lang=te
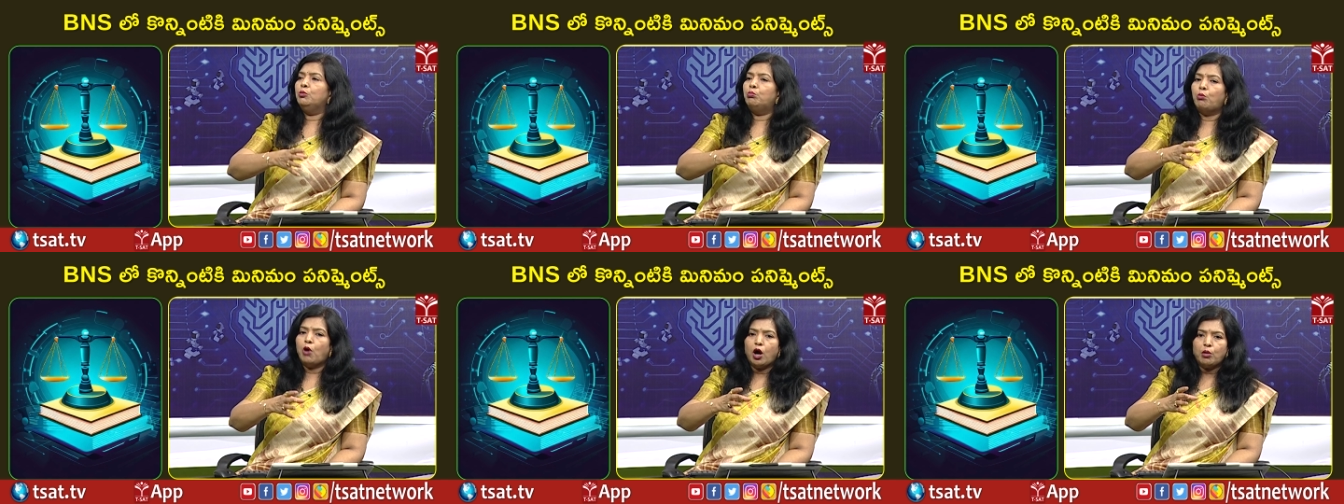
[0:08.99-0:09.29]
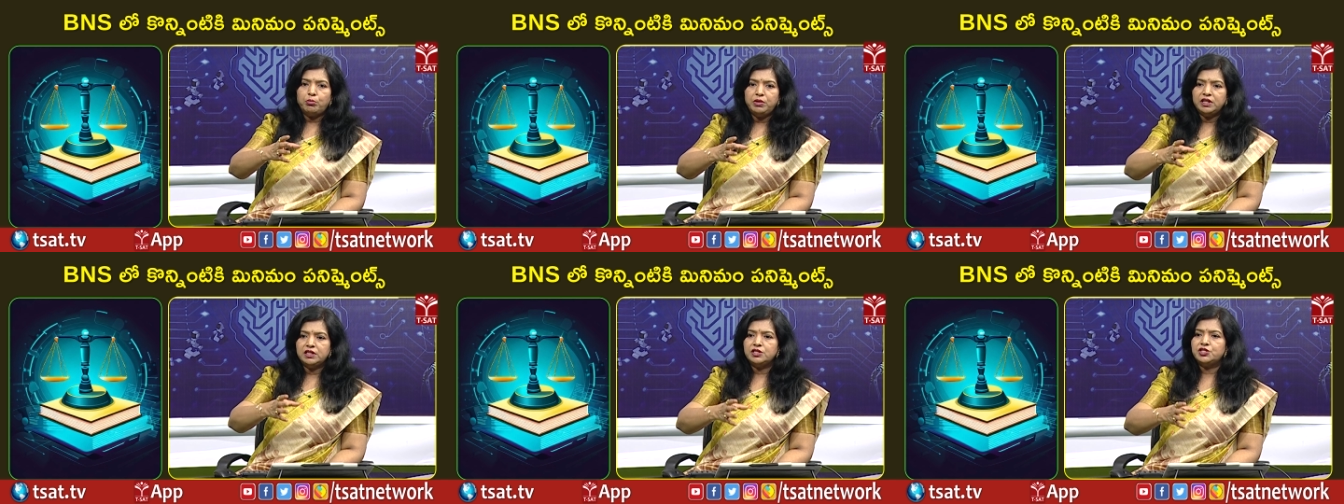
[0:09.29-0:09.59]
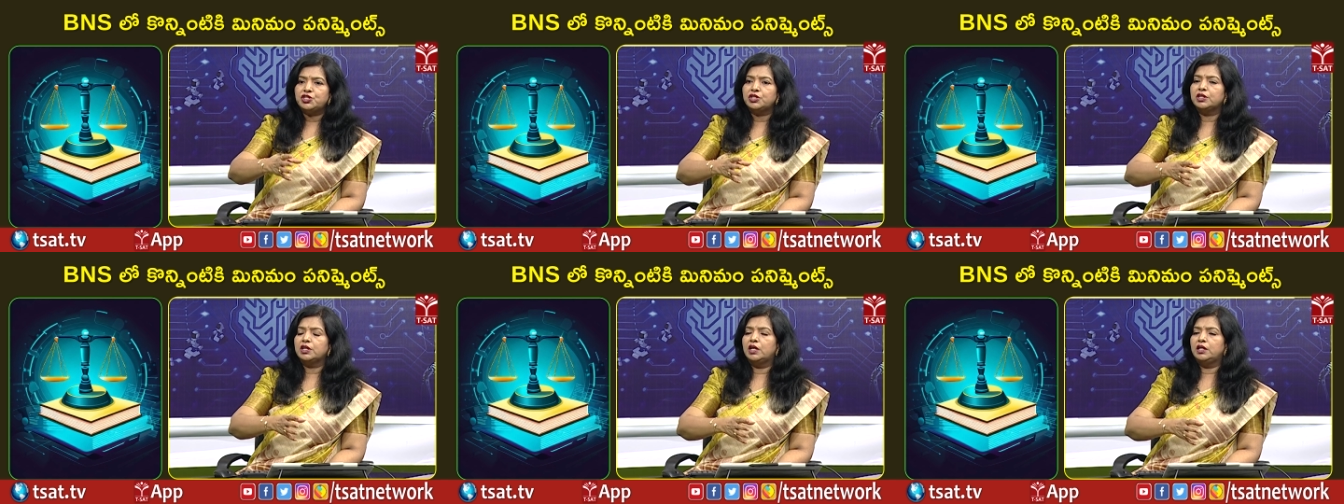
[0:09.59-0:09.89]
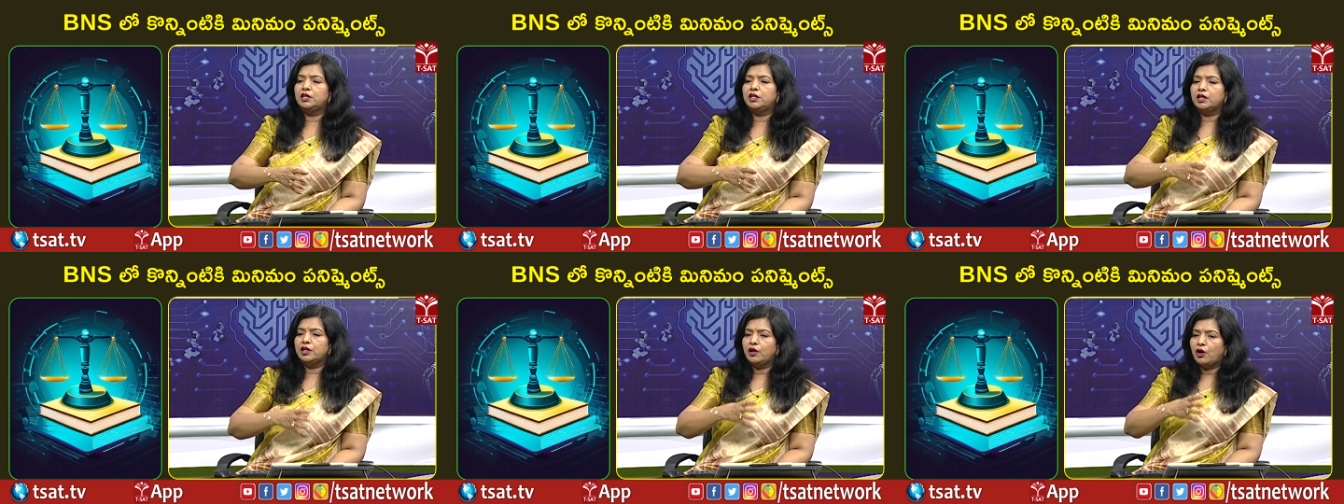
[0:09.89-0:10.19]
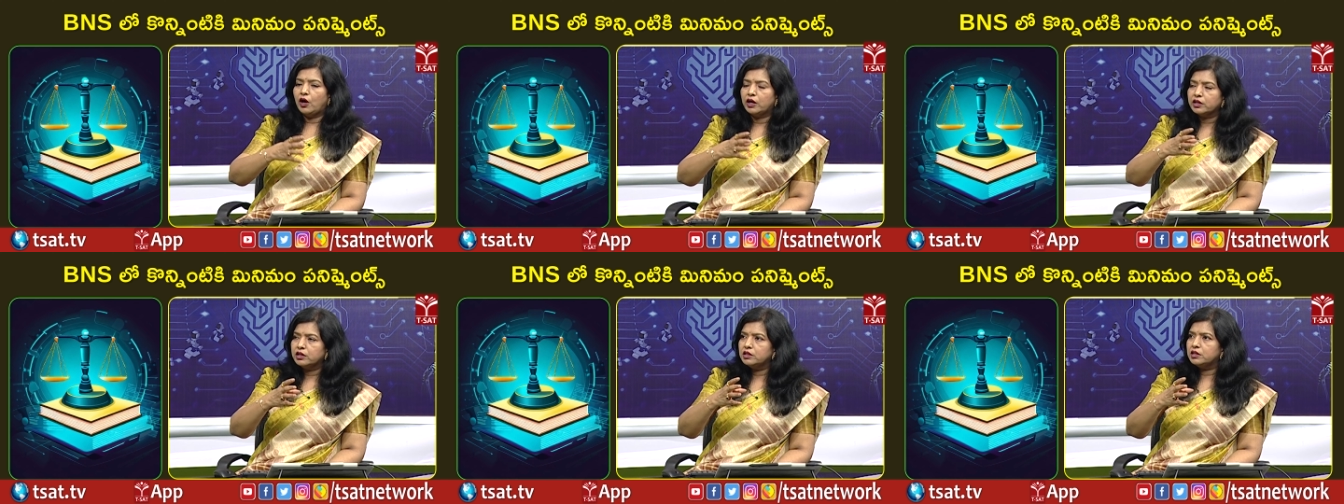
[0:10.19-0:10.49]
మాబ్ లించింగ్ అంటే
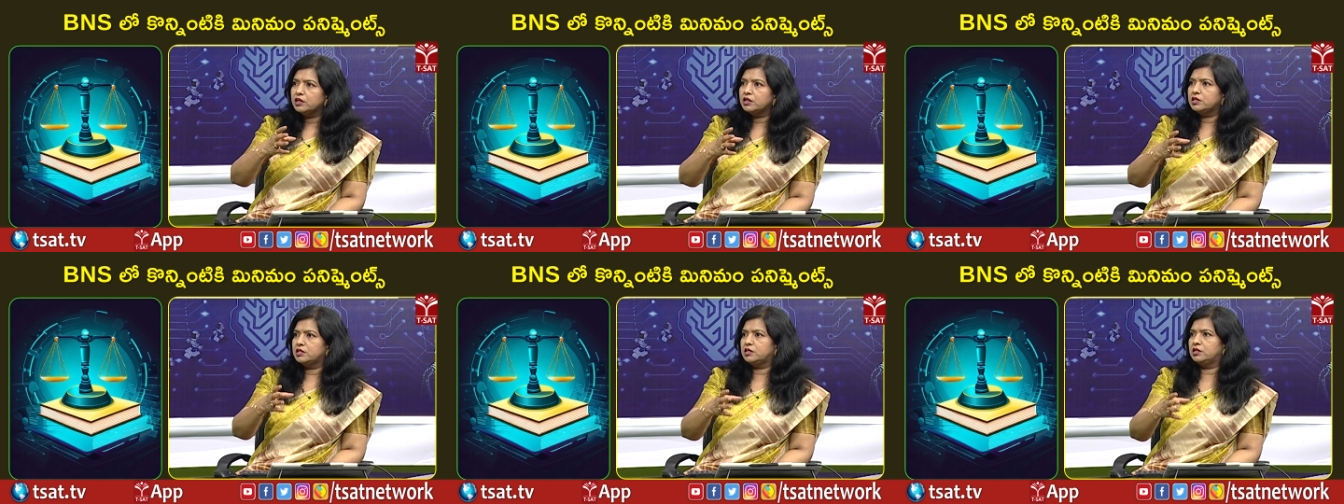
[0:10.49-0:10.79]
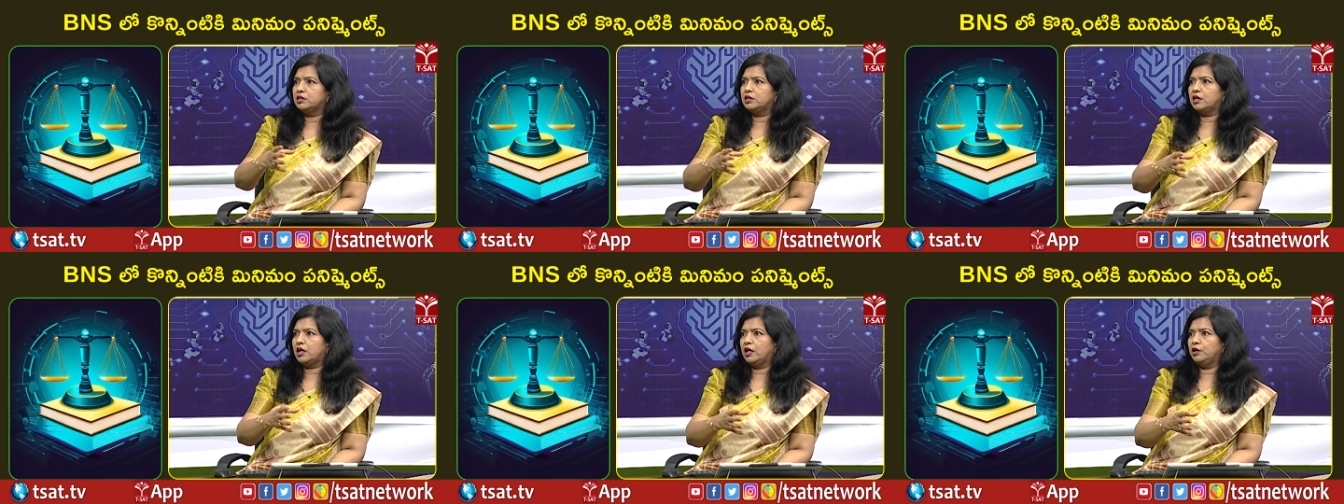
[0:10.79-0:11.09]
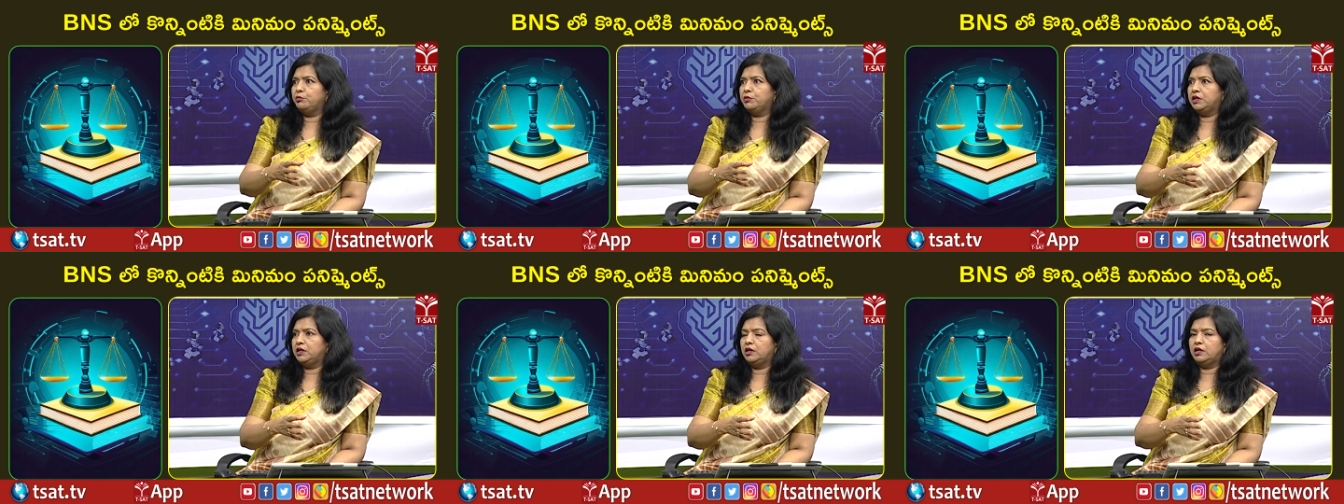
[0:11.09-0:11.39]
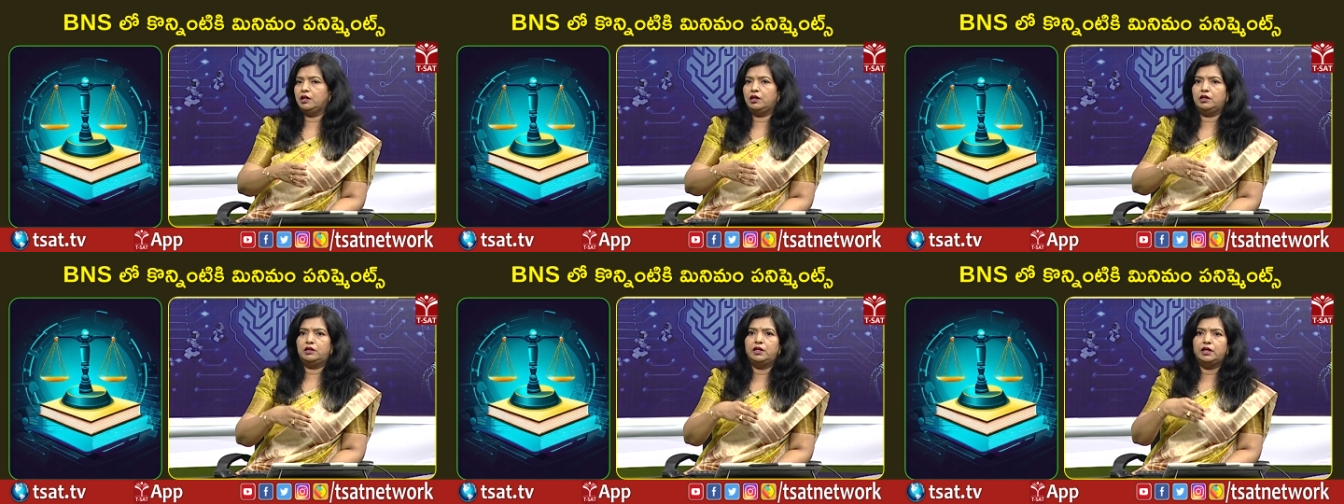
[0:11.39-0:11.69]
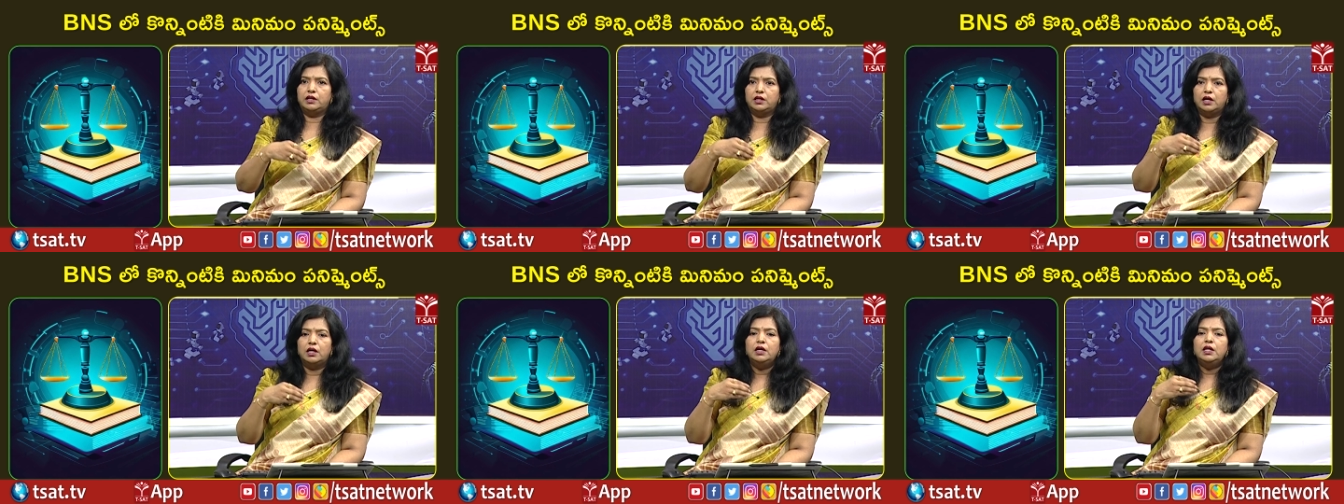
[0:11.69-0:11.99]
ఆర్గనైజ్డ్ క్రైమ్ అంటే
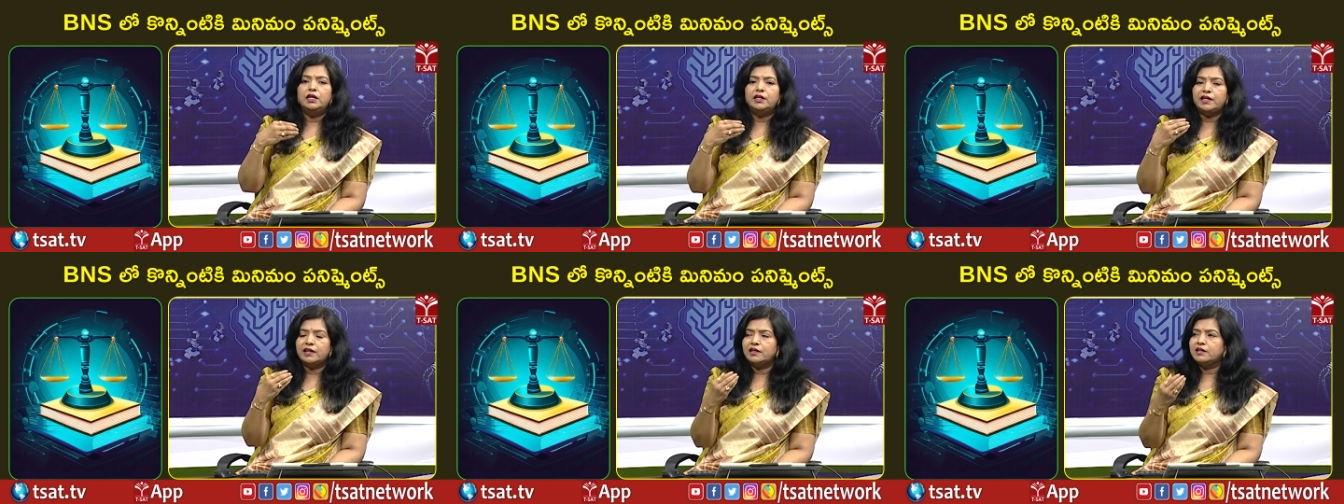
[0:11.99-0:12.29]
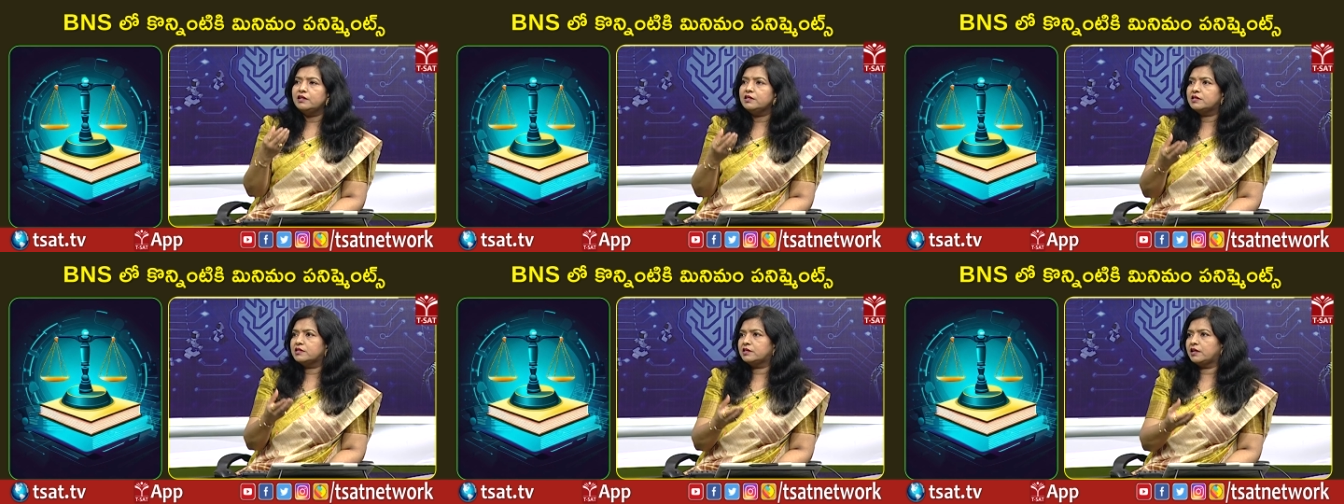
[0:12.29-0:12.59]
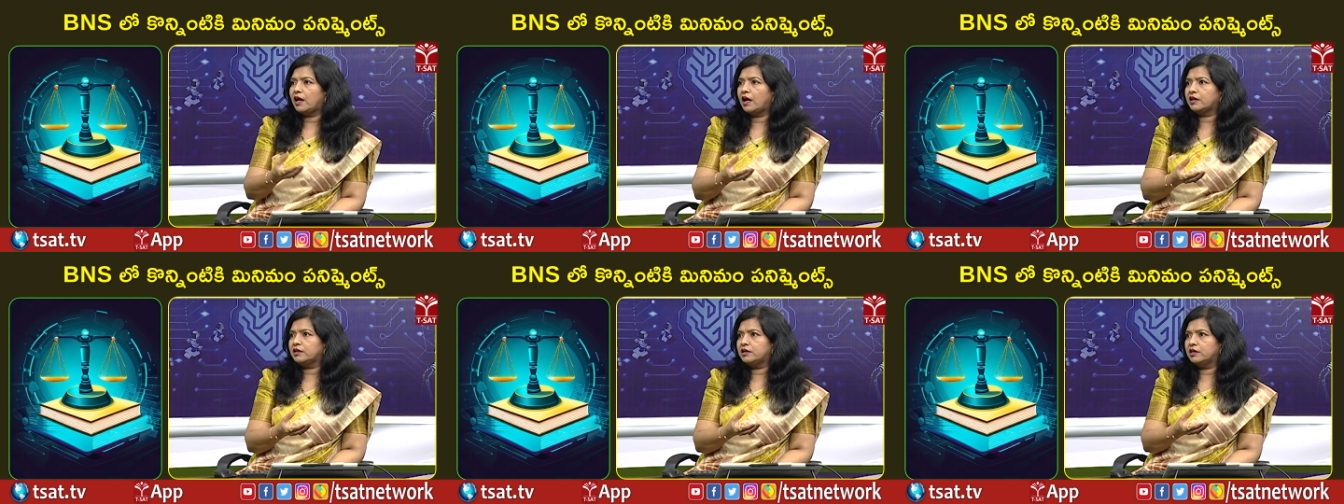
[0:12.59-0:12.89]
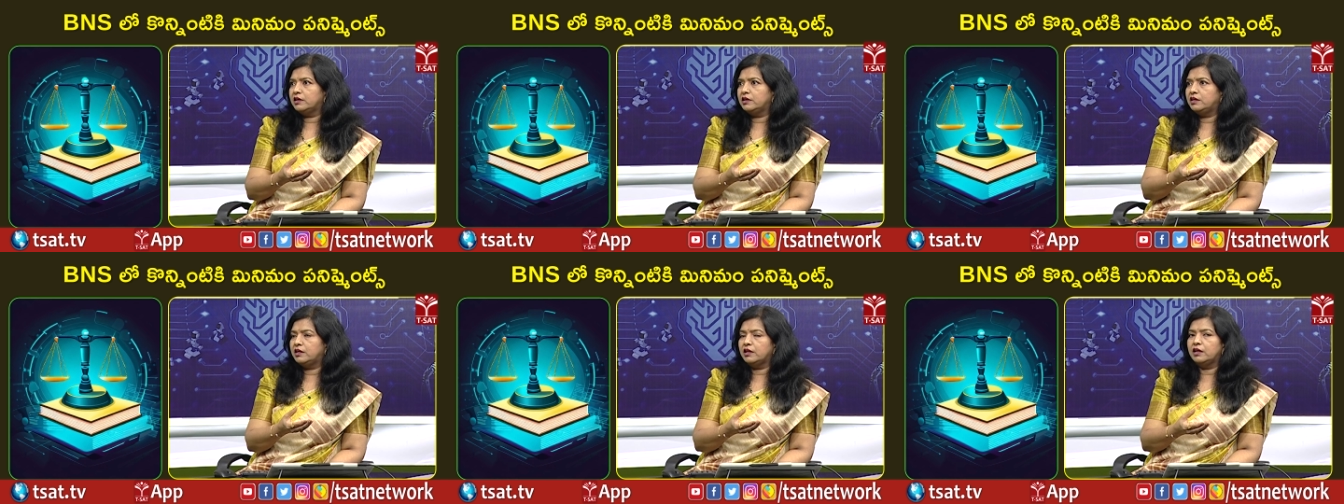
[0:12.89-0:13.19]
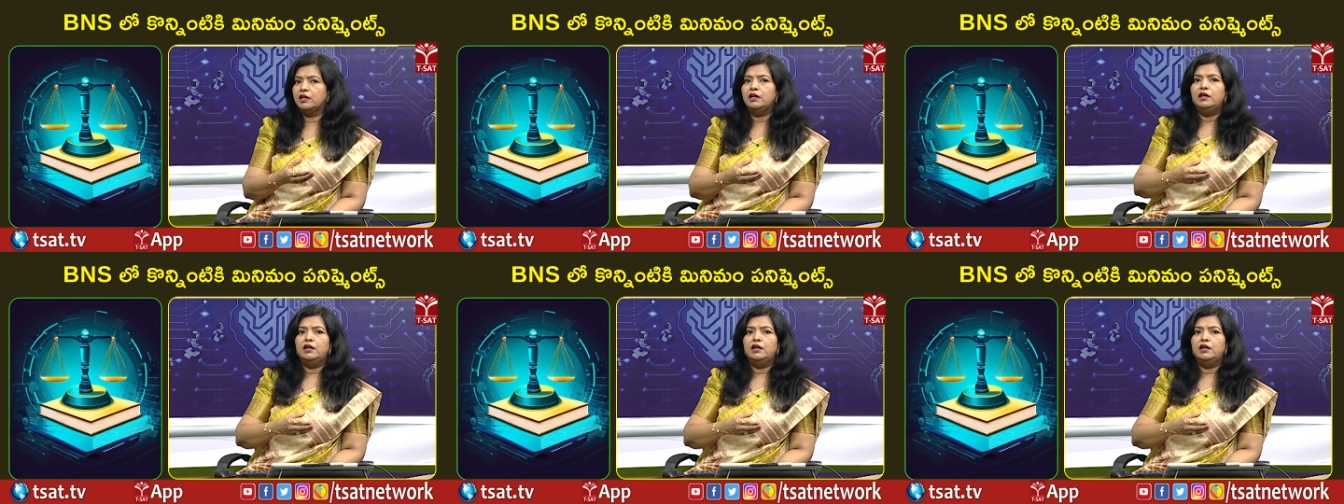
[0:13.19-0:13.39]
దెన్ టెర్రరిస్ట్ యాక్ట్ అంటే